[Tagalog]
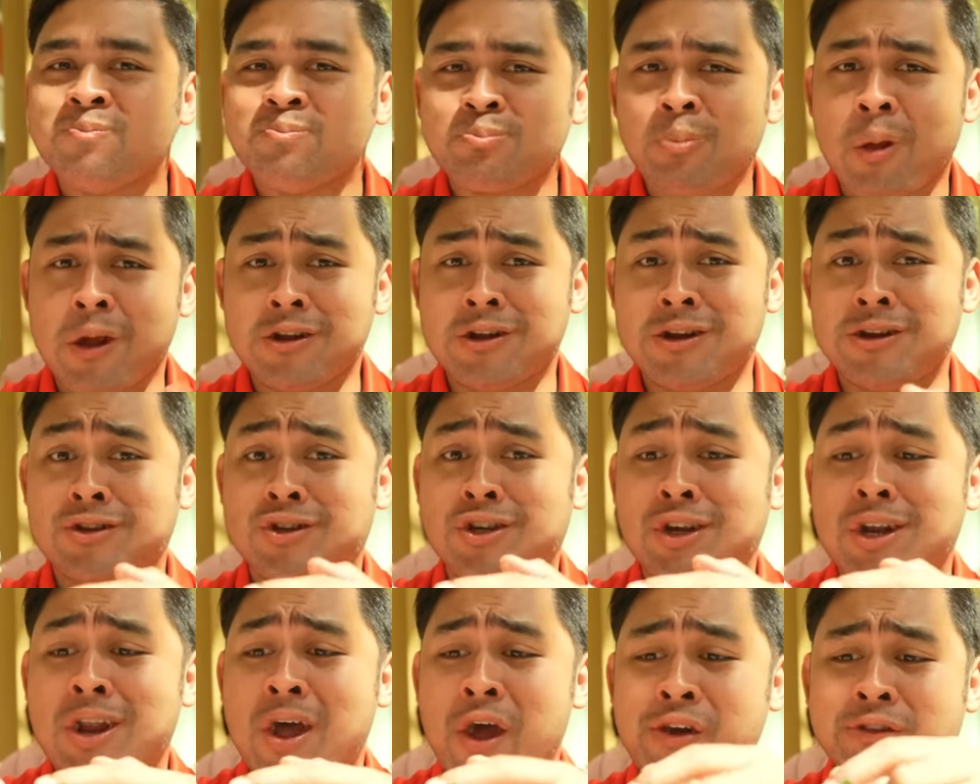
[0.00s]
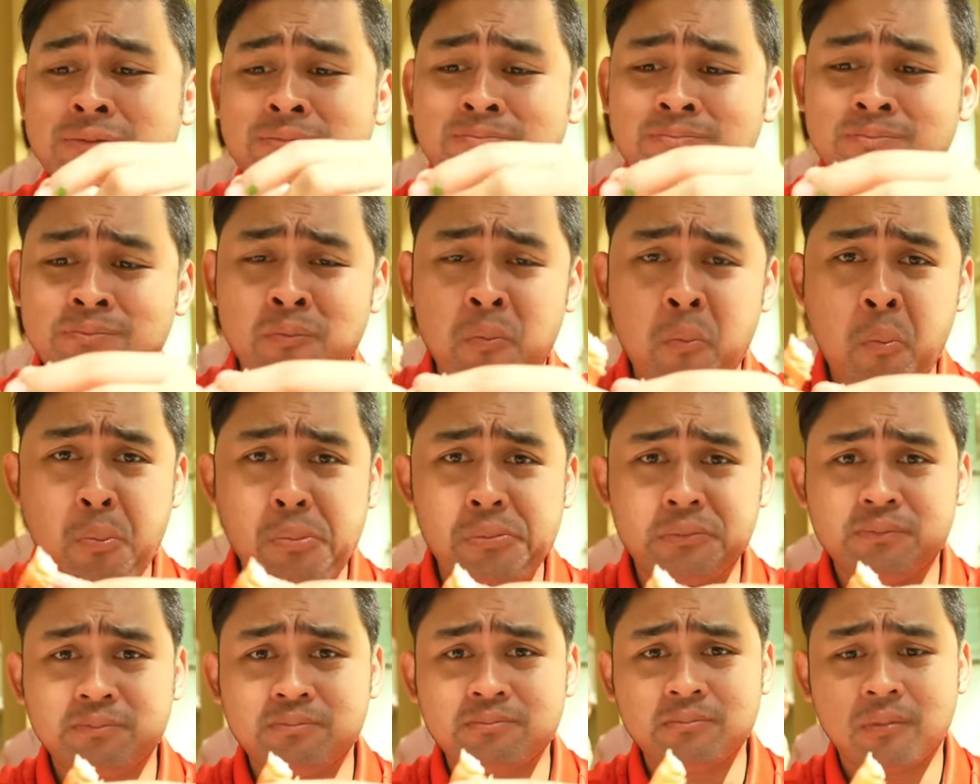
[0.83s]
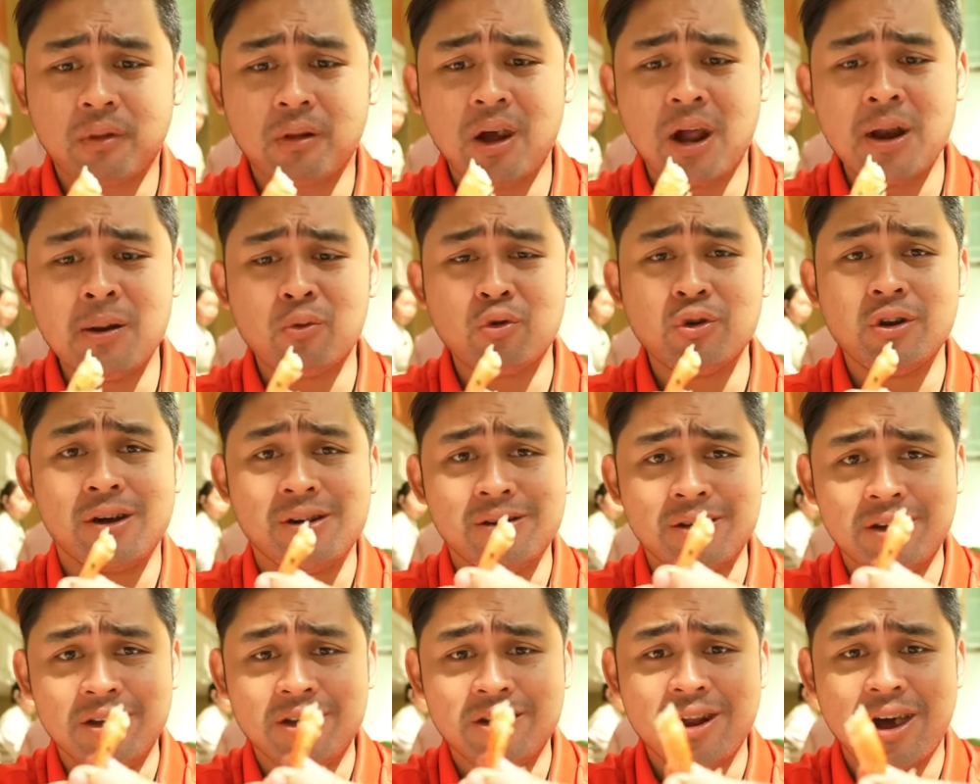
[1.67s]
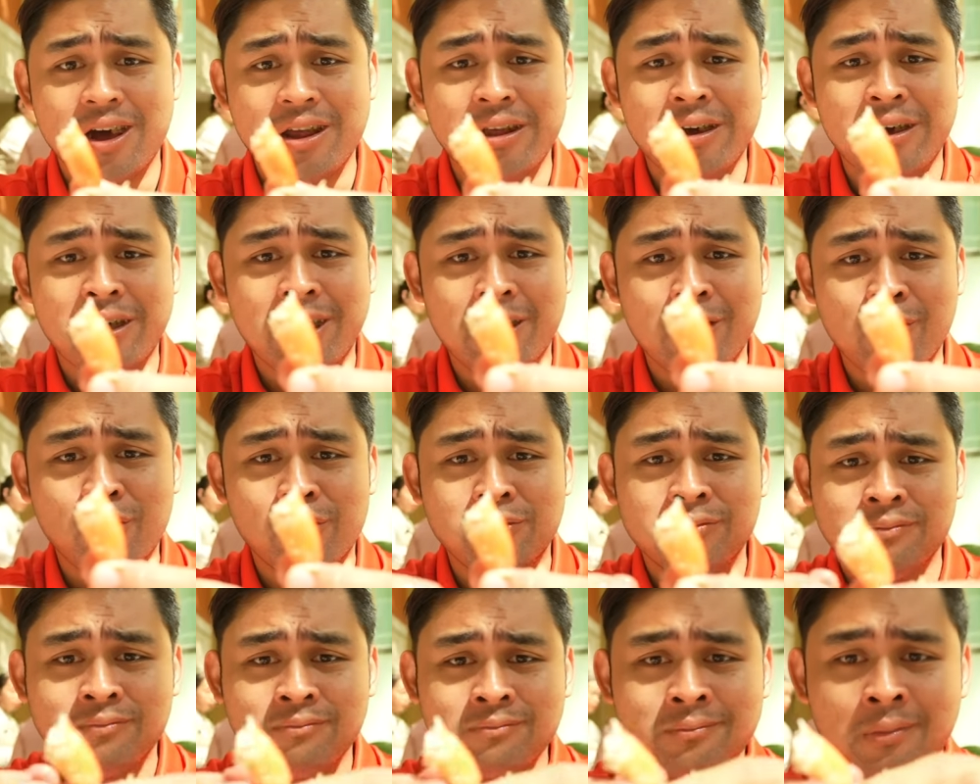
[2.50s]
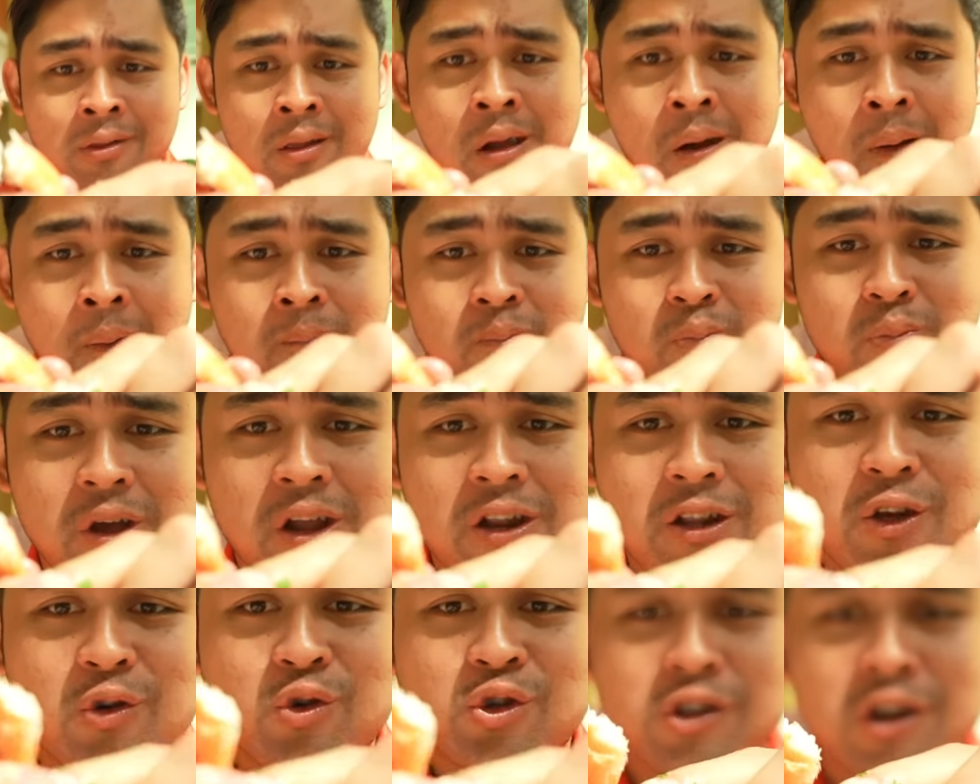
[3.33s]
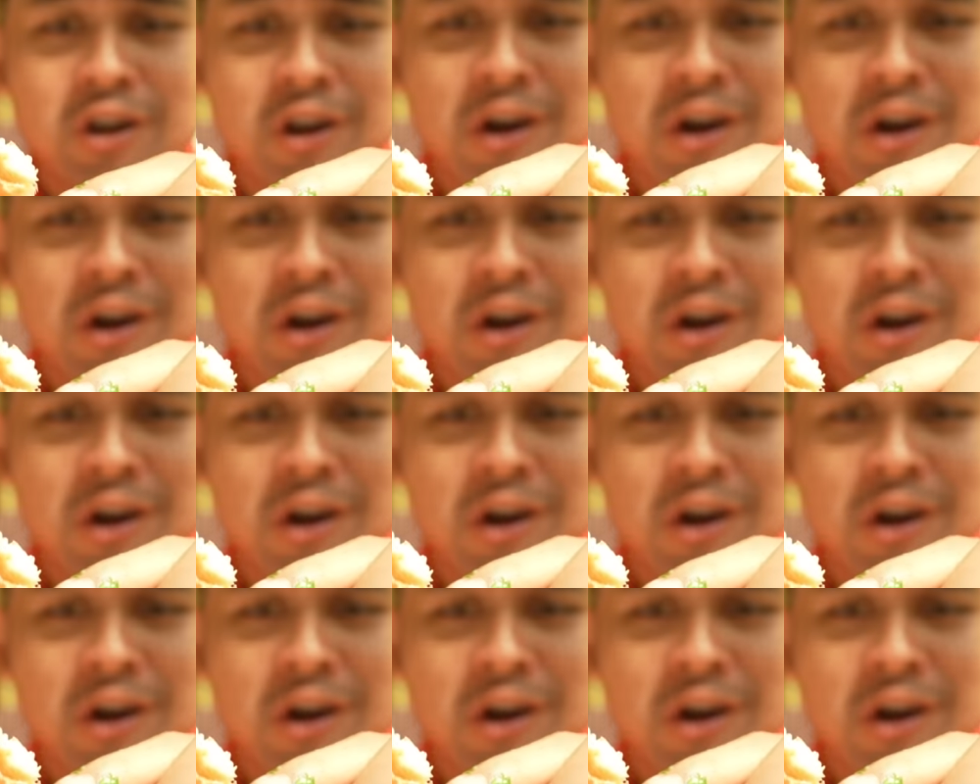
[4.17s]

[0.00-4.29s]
Pasensya na. Alam ko nang hinayang kayo. Dahil hindi ko siya